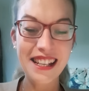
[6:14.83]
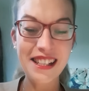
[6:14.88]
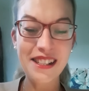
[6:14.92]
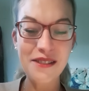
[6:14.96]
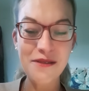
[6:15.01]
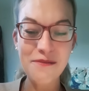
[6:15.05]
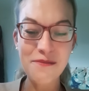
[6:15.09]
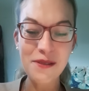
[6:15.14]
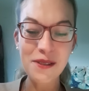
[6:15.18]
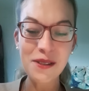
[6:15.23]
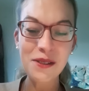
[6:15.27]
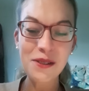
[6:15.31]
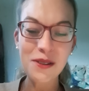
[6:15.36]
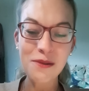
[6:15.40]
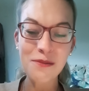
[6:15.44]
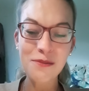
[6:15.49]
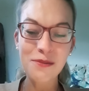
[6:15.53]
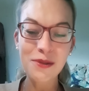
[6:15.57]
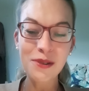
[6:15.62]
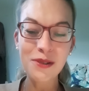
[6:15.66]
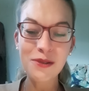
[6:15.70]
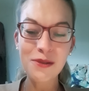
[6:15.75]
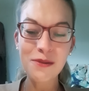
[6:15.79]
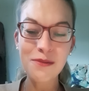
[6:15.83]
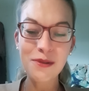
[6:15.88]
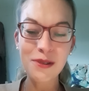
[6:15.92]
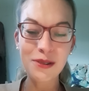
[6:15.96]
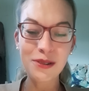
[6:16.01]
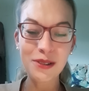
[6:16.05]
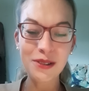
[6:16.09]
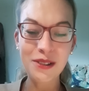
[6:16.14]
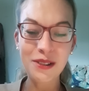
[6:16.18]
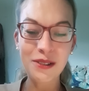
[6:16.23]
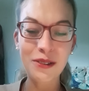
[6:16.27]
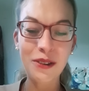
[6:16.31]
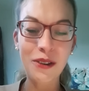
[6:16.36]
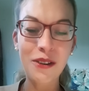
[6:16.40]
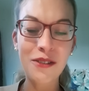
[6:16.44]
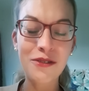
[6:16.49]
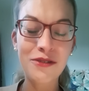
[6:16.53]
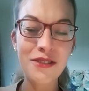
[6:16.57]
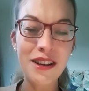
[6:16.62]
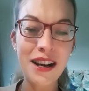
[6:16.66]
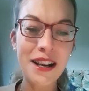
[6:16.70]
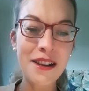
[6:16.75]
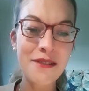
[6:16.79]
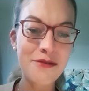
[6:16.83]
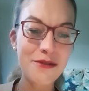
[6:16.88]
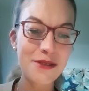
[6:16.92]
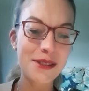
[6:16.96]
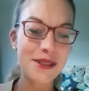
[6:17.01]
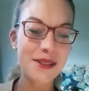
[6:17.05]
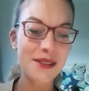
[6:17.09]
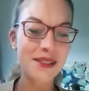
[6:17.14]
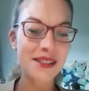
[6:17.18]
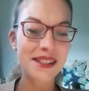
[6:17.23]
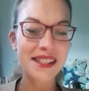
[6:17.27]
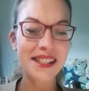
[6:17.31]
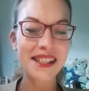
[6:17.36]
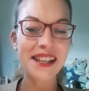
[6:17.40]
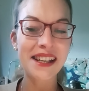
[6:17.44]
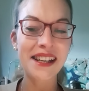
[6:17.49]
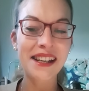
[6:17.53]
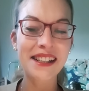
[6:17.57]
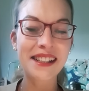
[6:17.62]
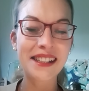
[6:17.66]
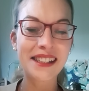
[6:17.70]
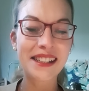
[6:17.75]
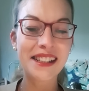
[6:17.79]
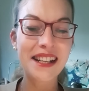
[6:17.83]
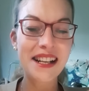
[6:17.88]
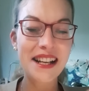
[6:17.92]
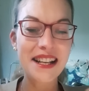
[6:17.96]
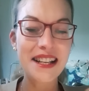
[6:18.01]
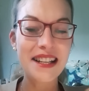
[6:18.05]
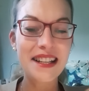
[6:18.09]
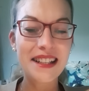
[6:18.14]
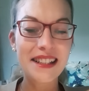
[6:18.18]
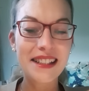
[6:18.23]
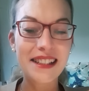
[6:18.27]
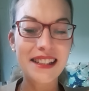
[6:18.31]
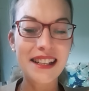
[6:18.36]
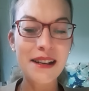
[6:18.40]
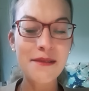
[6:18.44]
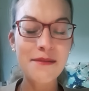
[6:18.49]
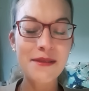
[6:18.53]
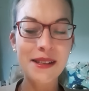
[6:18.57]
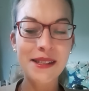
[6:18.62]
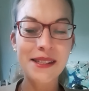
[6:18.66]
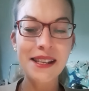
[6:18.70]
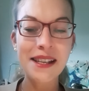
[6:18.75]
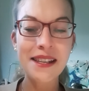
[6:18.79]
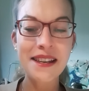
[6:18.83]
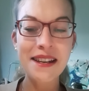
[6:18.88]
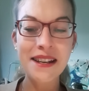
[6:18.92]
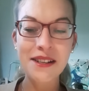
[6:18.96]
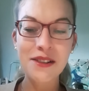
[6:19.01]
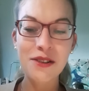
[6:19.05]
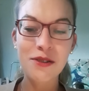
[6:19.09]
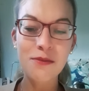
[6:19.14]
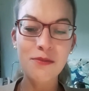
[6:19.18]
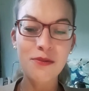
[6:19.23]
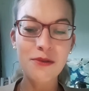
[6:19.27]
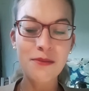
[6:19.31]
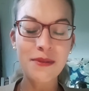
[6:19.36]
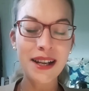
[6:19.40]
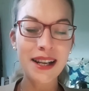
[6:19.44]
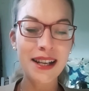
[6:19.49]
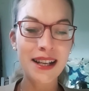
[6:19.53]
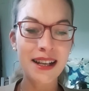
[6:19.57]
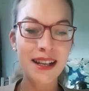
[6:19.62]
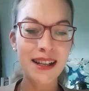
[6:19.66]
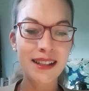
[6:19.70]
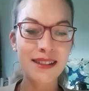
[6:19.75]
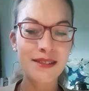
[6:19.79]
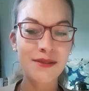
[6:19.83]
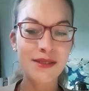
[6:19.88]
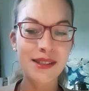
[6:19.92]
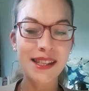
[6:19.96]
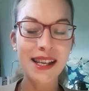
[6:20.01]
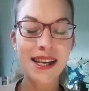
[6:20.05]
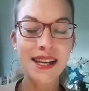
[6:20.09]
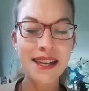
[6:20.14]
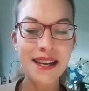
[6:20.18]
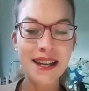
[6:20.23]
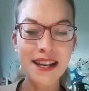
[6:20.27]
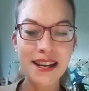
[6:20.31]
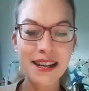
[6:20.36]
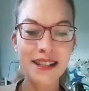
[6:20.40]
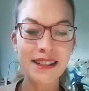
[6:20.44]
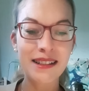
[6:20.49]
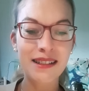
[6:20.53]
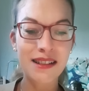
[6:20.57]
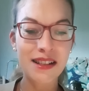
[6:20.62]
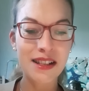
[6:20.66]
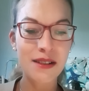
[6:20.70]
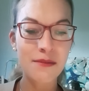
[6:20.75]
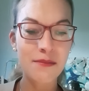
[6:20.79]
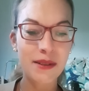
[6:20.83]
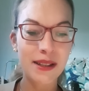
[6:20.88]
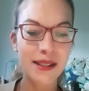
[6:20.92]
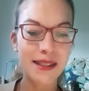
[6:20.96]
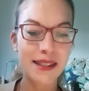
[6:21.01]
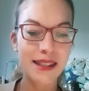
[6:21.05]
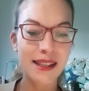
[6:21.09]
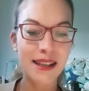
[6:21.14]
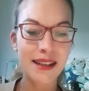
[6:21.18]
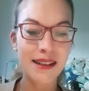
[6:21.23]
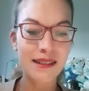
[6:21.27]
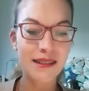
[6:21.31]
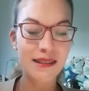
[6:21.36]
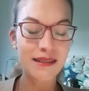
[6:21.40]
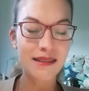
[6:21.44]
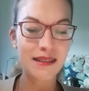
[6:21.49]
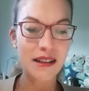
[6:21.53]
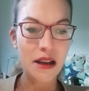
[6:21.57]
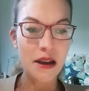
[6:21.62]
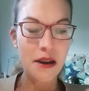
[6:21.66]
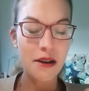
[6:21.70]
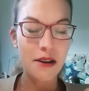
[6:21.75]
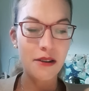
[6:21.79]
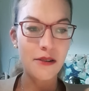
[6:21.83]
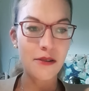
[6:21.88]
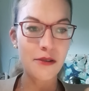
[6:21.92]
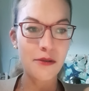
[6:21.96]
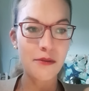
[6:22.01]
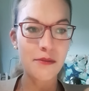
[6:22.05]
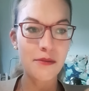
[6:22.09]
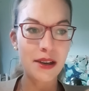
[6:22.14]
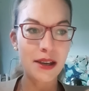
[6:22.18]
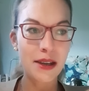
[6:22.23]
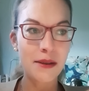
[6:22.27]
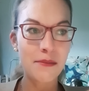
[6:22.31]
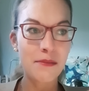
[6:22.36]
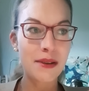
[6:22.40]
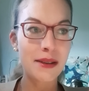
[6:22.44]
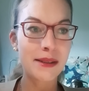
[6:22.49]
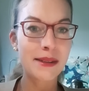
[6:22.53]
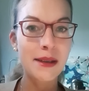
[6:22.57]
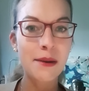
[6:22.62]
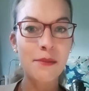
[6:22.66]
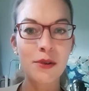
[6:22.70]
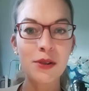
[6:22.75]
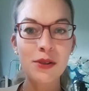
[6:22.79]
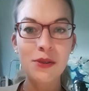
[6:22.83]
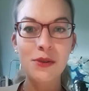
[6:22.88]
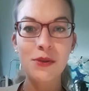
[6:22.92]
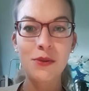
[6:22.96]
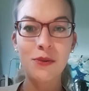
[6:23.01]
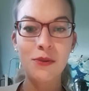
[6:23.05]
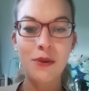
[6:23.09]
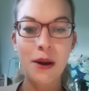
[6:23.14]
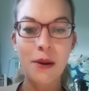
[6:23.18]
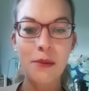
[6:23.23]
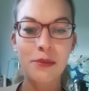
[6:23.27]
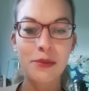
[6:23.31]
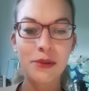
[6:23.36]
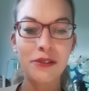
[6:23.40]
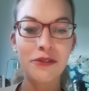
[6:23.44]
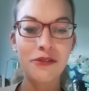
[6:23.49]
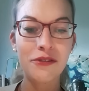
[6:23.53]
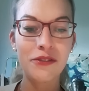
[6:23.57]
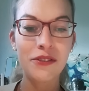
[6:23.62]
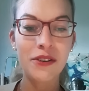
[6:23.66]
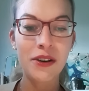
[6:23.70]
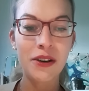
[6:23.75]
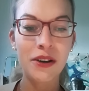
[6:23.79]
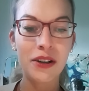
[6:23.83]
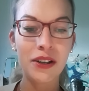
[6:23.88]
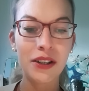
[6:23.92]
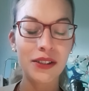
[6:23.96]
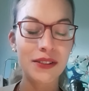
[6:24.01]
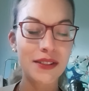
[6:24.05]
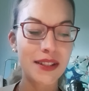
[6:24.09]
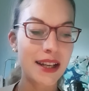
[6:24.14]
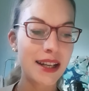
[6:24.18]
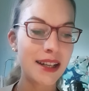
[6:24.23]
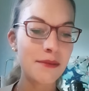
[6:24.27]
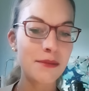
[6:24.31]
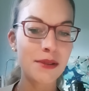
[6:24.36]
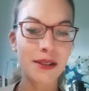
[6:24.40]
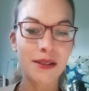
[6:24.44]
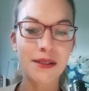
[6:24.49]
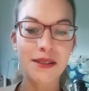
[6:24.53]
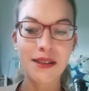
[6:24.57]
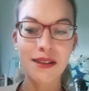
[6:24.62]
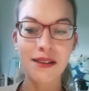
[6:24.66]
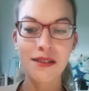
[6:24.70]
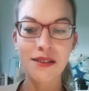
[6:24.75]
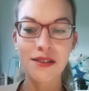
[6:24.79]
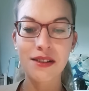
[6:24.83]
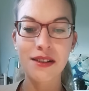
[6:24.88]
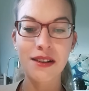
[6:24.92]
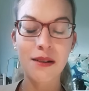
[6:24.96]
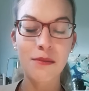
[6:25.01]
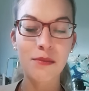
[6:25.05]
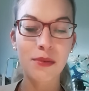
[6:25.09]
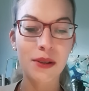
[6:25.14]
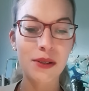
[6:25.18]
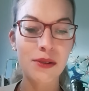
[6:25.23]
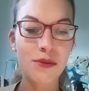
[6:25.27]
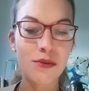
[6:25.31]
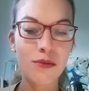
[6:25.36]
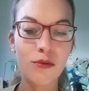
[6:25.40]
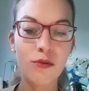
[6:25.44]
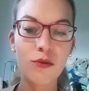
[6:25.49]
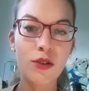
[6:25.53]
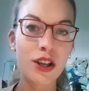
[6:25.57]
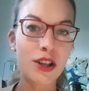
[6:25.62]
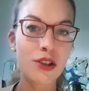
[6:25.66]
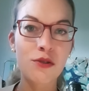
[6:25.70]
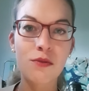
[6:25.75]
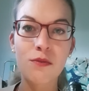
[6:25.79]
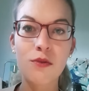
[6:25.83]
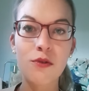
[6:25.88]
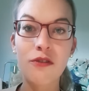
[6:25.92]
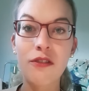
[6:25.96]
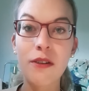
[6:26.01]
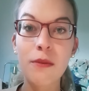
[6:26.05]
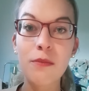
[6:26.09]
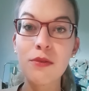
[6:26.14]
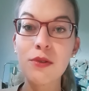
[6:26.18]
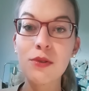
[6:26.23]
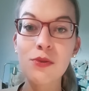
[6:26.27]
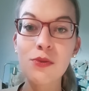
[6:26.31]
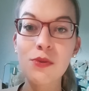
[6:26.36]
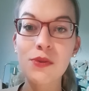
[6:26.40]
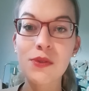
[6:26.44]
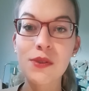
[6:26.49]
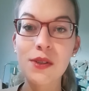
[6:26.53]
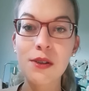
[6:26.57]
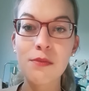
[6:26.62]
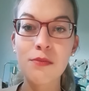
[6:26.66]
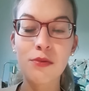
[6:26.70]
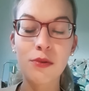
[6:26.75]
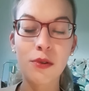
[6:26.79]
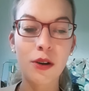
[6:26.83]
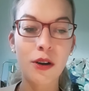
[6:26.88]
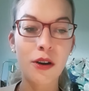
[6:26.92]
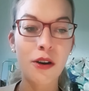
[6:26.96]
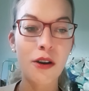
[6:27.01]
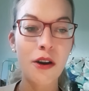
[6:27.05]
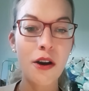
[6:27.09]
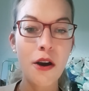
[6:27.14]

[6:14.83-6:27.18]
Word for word: Je pense que beaucoup, beaucoup d'entre vous allez vous sentir. Euh, ah ben ça y est, je suis plus malade, ou ça y est, euh, j'ai passé mes, émotions un peu fortes. Ah ben tiens, j'ai l'impression, ouais, je me fais plus de soucis pour.